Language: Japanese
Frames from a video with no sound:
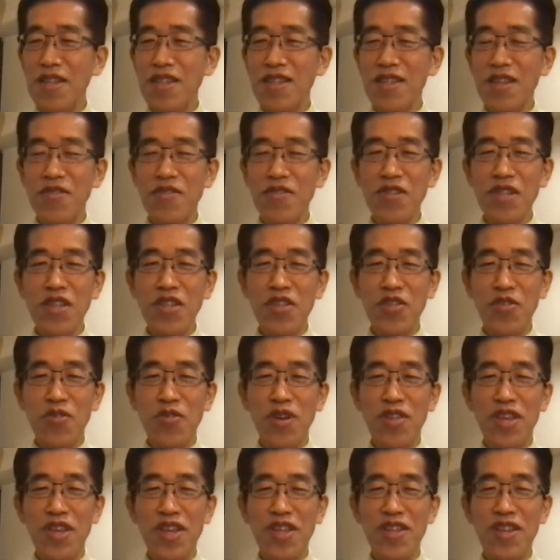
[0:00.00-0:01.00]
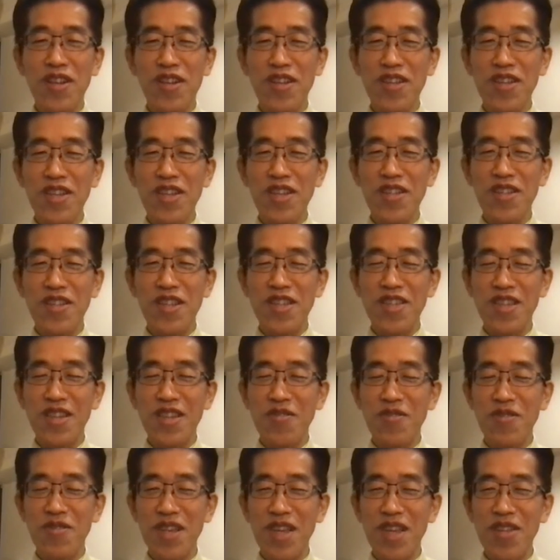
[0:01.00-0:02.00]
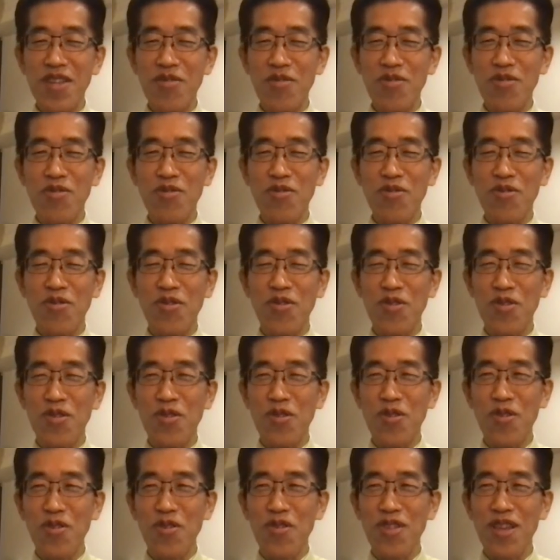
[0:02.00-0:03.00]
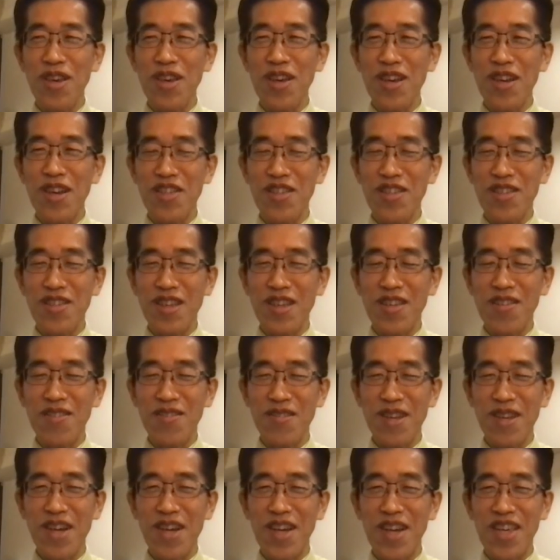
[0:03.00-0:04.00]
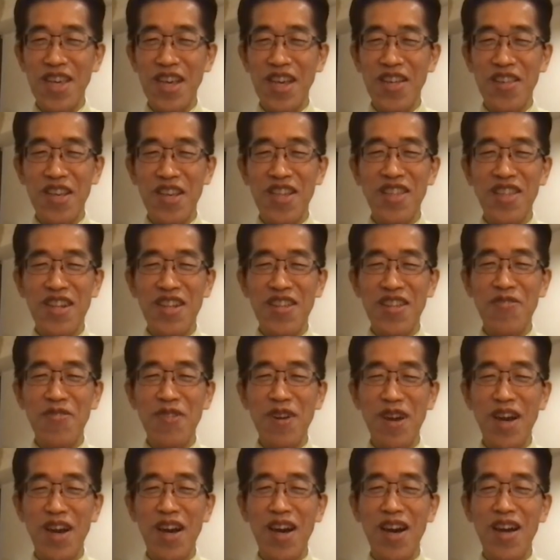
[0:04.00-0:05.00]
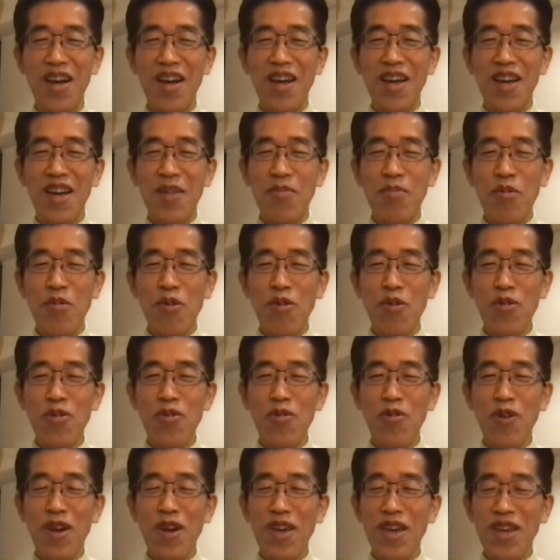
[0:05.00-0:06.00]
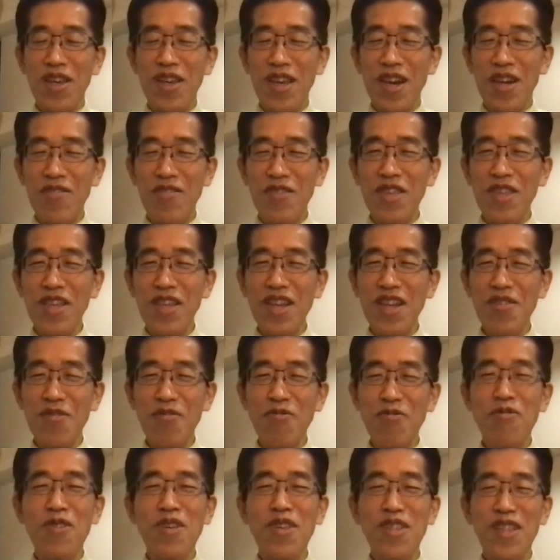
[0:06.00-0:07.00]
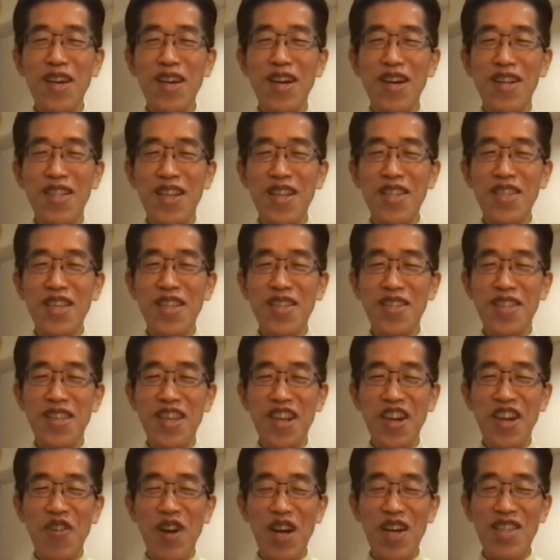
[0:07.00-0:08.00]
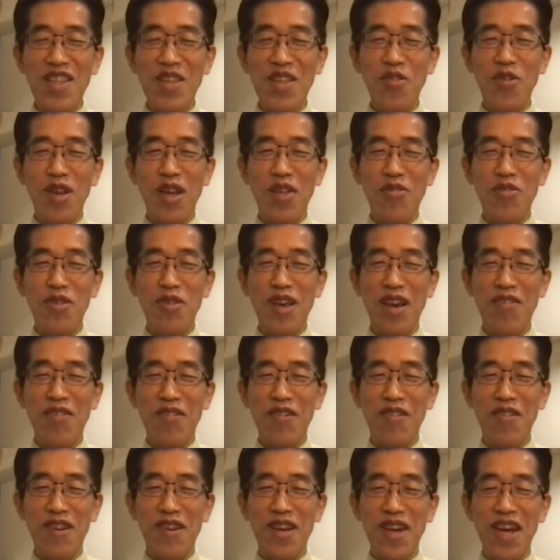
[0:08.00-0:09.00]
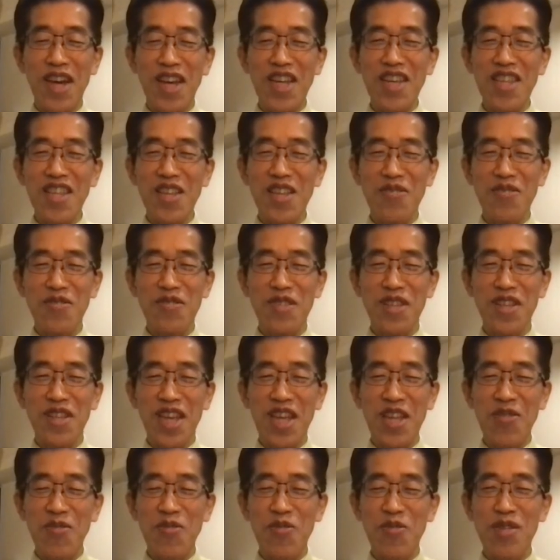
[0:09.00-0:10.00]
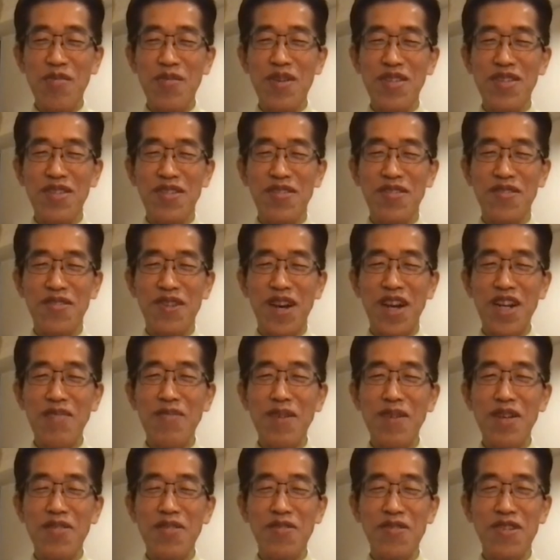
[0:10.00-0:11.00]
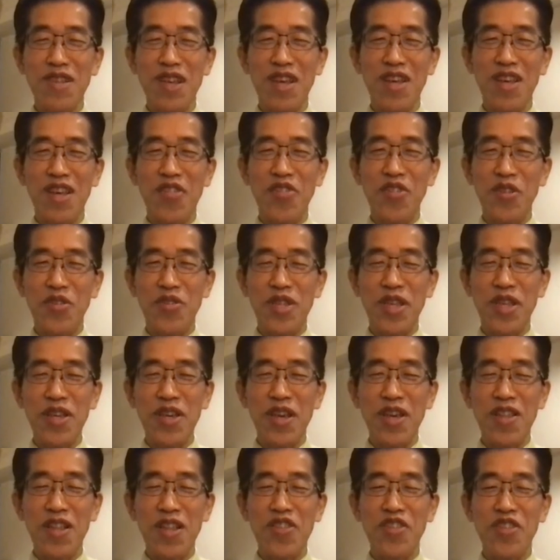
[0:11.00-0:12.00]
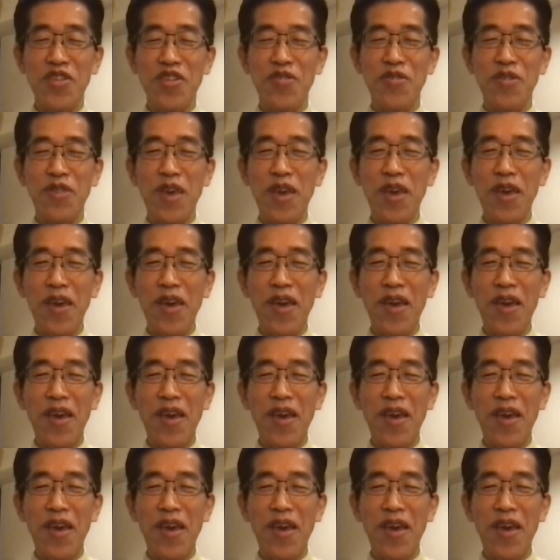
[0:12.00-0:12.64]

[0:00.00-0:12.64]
ジタル委員長ができたり、デジタル伝統省なんか実現する会議ができたりとか、もう役人が得意な何やっていいか分かんないときは、とにかく会議で作って検討してますっていうアリバイ作りやってる典型になってるよね。